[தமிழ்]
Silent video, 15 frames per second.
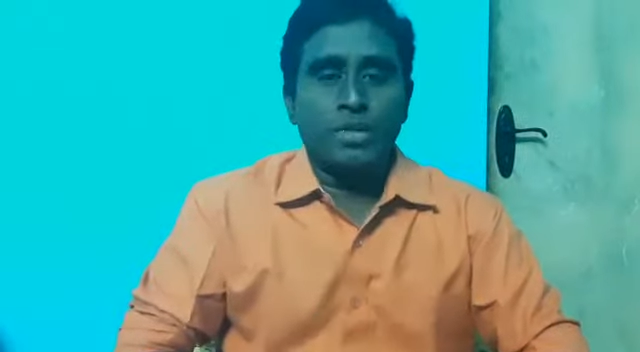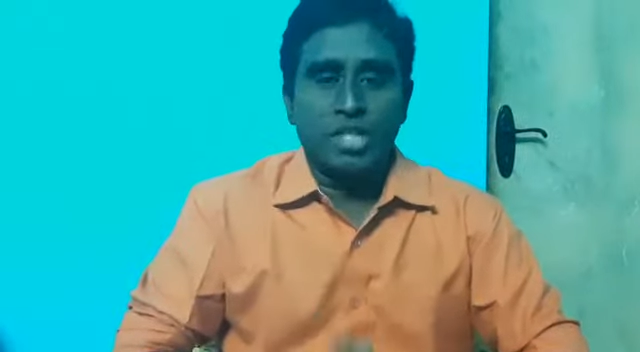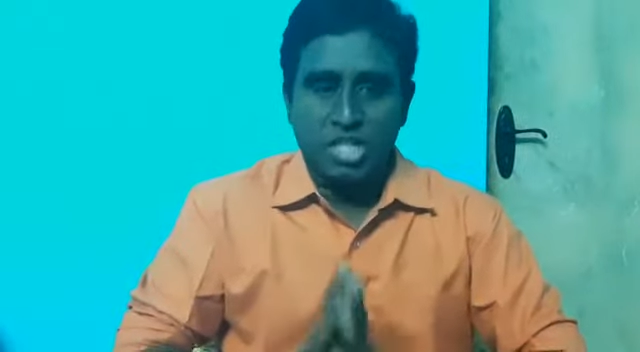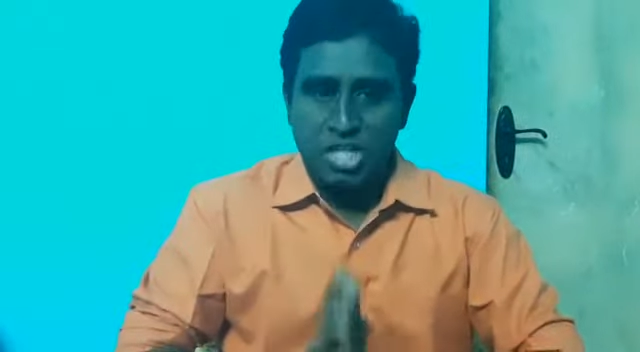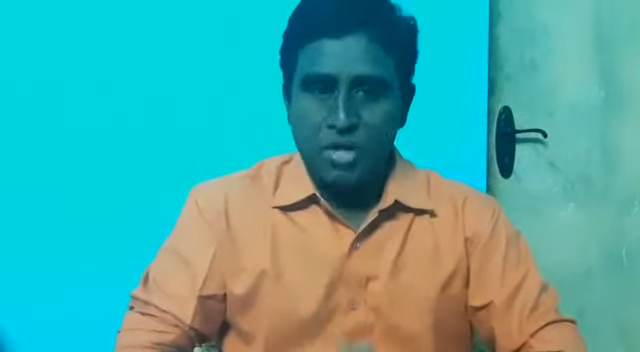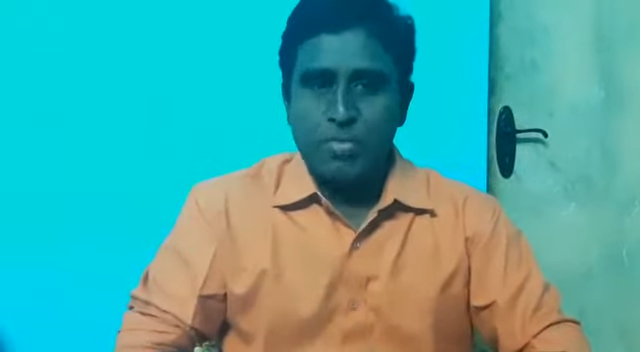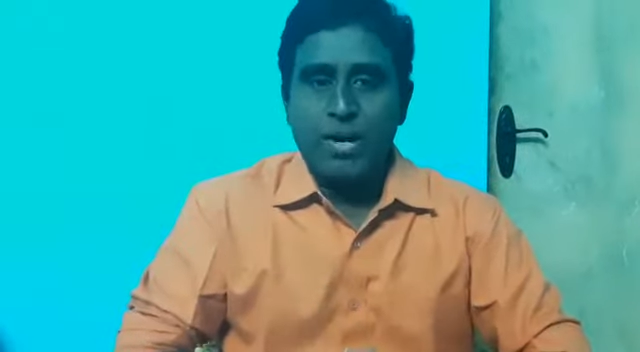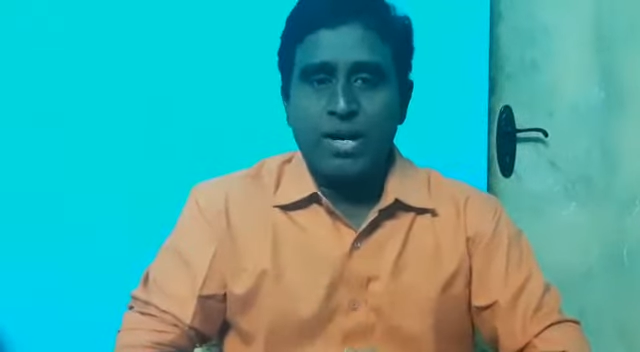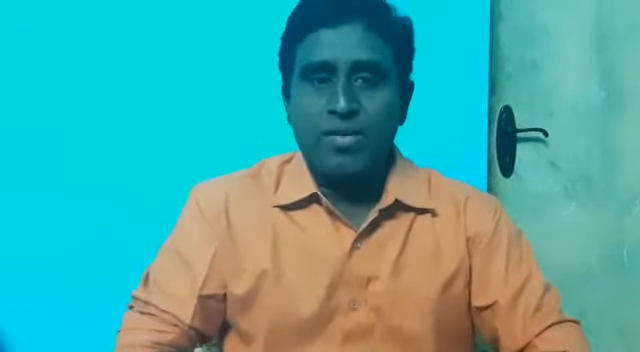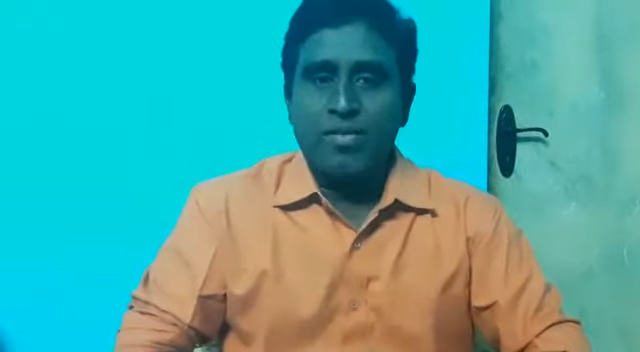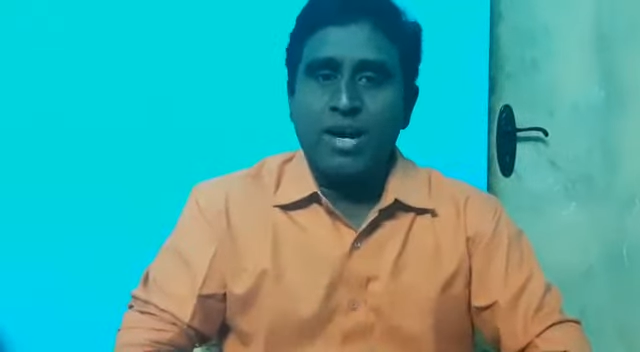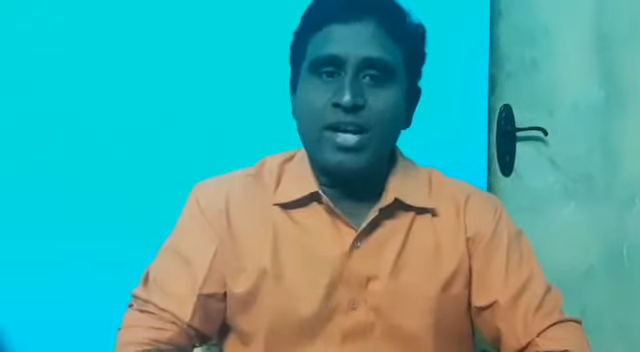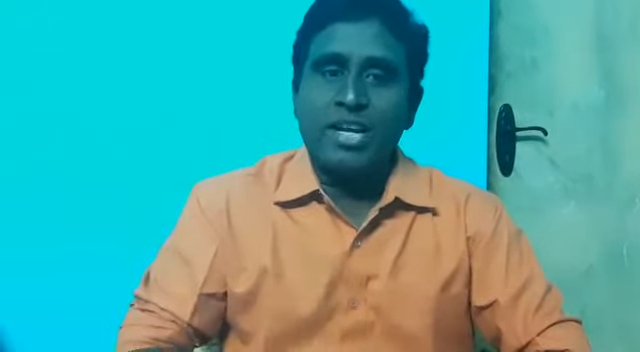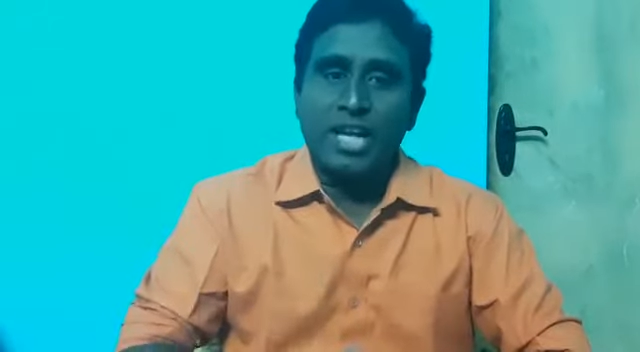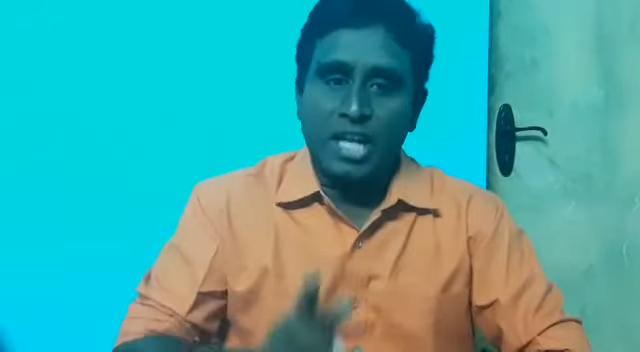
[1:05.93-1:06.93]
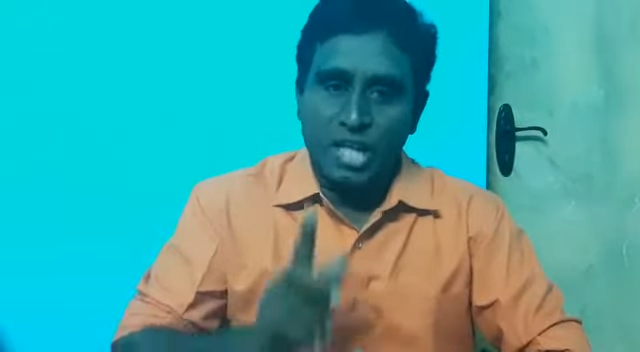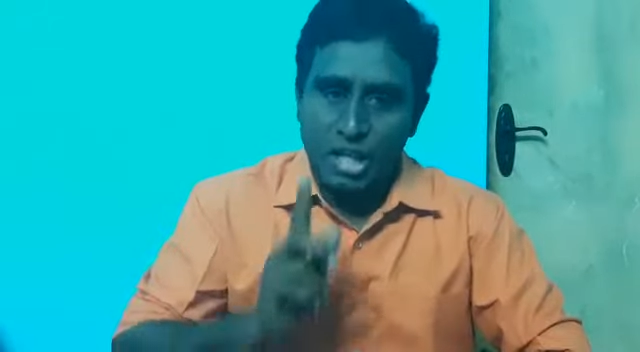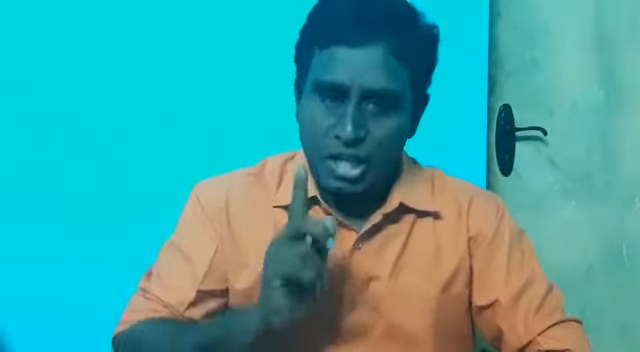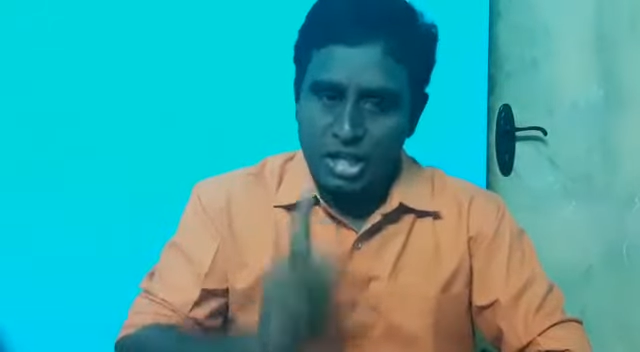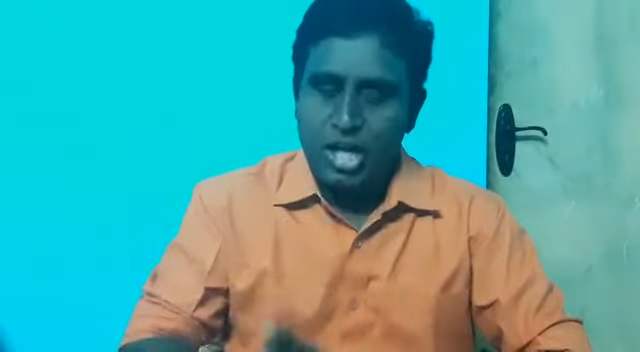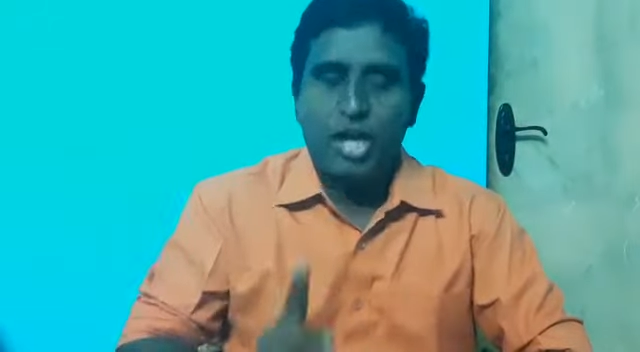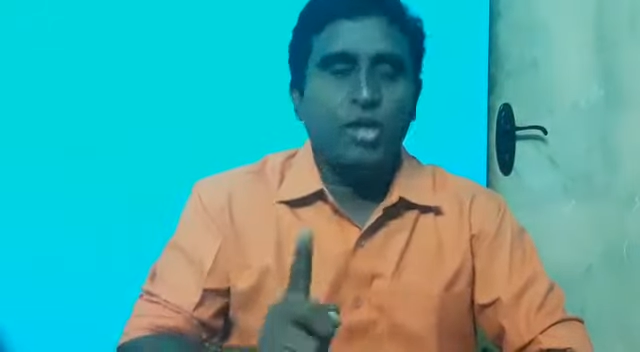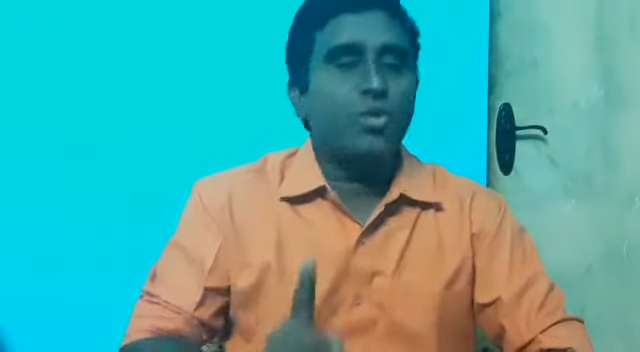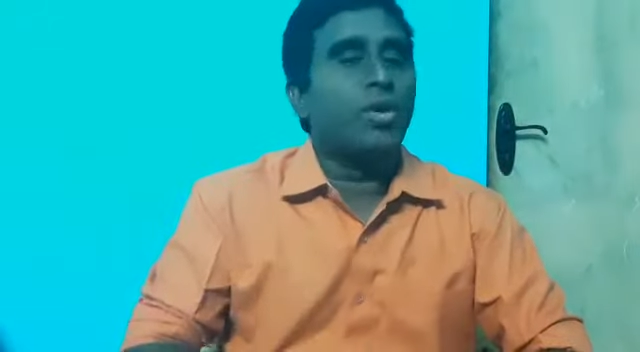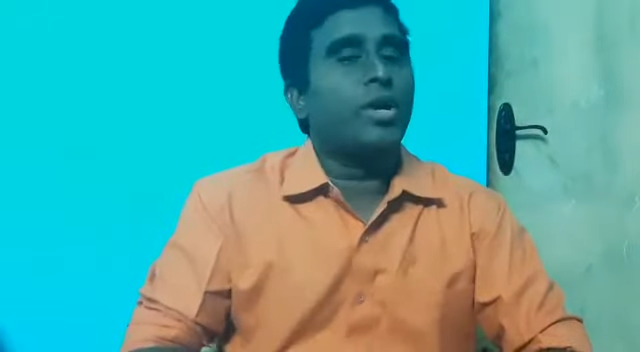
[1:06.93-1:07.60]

நிச்சயமாக வாழ்க்கையில் எதையாவது